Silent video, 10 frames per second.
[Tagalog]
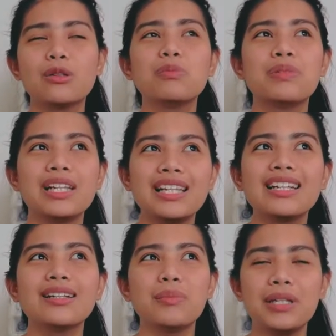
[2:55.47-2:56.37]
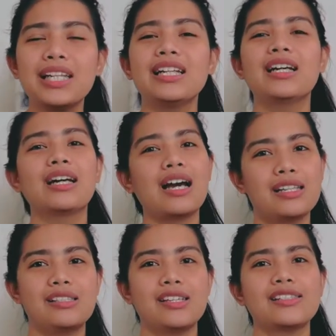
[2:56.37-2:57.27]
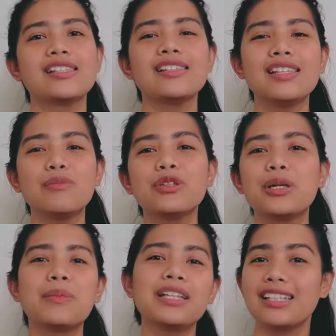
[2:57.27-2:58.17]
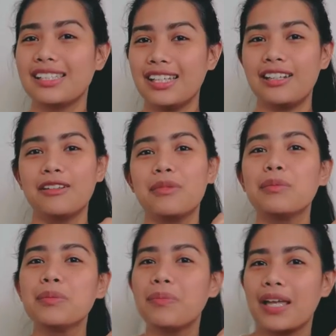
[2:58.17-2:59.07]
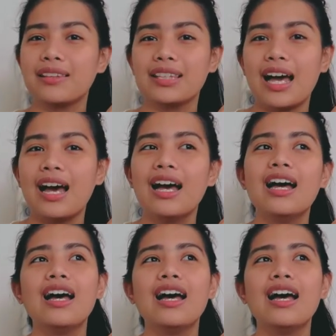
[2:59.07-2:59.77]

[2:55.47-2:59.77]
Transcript: kung bili ka ng bili ng gadgets, hindi mo naman kasi yan na mabibenta